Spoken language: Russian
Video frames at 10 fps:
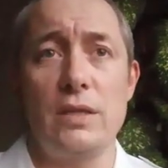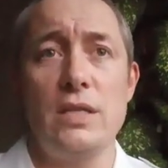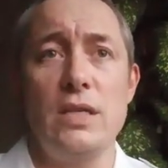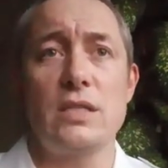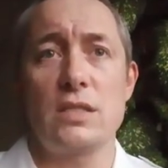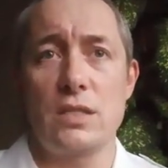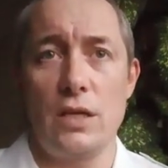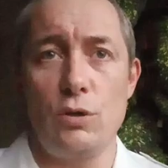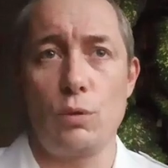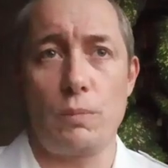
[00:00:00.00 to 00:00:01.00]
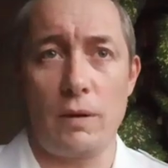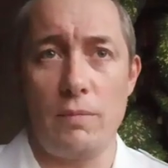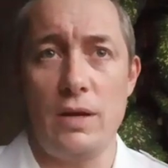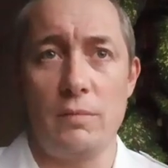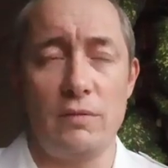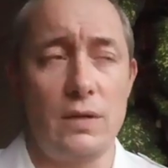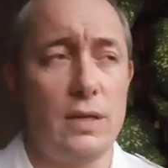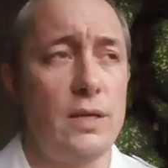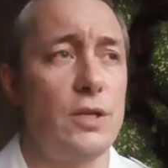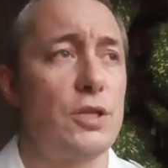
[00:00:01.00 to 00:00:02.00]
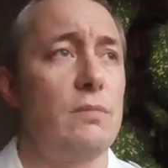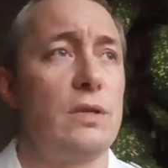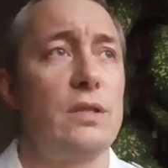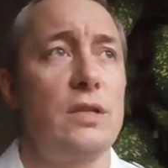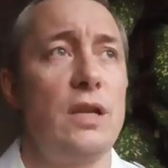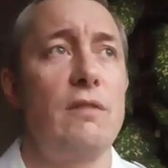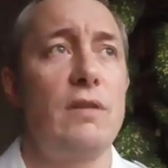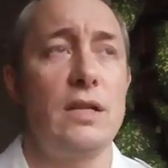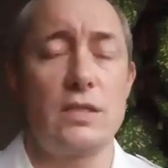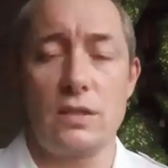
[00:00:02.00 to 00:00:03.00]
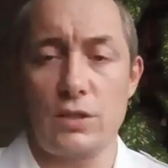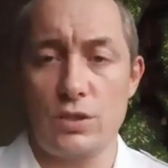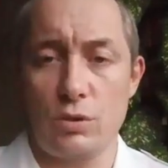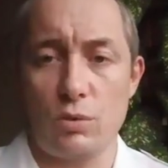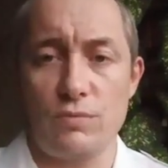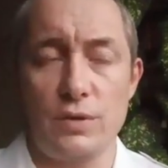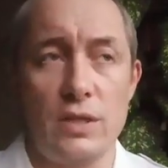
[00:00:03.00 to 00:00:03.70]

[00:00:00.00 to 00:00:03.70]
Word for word: это не создает проблемы в дальнейшем, это не является катастрофой.